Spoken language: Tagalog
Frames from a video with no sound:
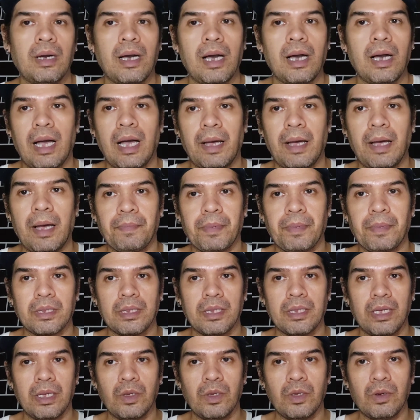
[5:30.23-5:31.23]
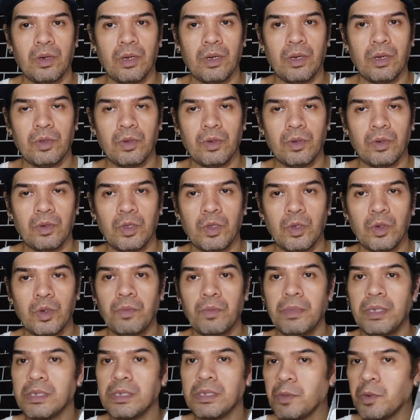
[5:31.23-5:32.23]
Aapat ah, uh, na yung ano,
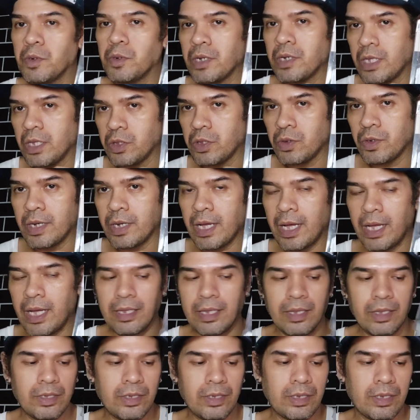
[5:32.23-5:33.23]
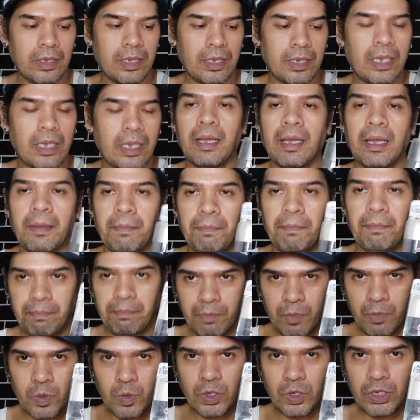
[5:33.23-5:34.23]
yung mismong ganitong candle lamp
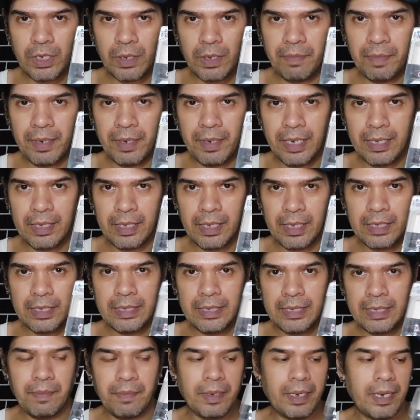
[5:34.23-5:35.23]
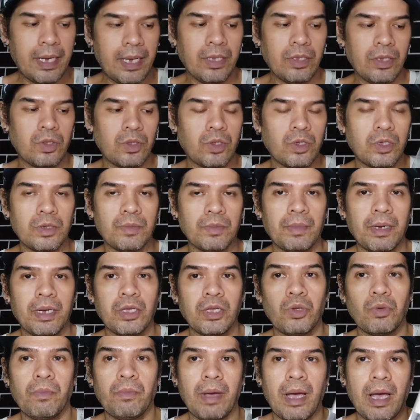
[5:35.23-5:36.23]
mo siya makating sa mga ano to, yung mga
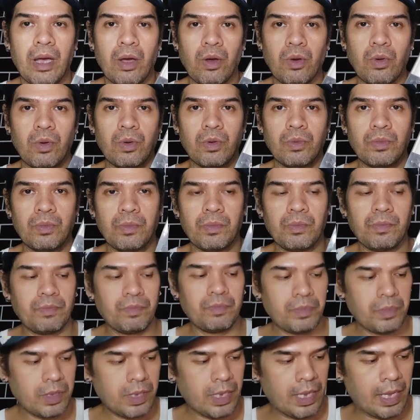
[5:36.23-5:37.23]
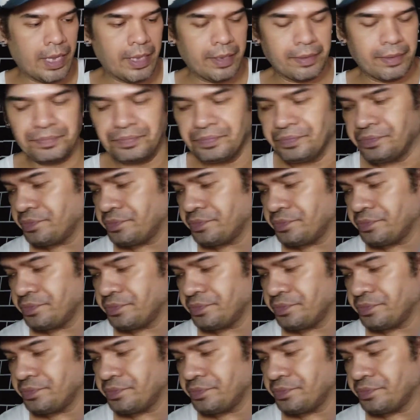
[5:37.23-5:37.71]
yumao. Yan.